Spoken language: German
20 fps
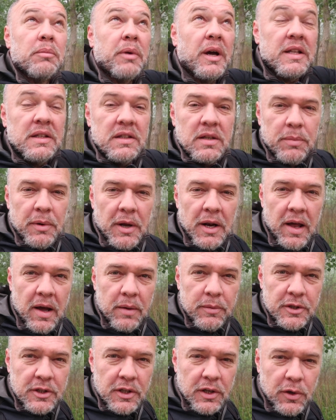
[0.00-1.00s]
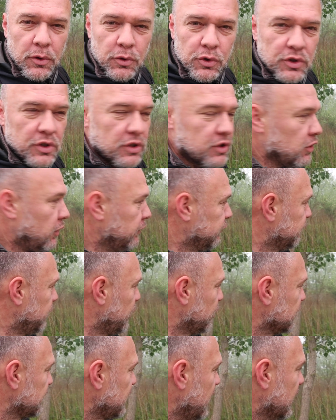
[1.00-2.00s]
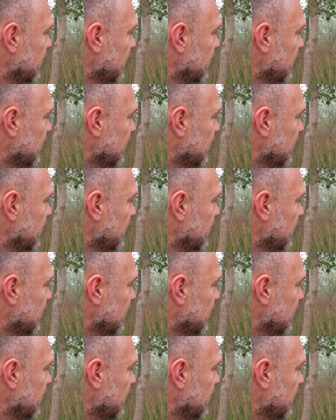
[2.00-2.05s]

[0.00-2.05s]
Prinzipiell habe ich die große Softbox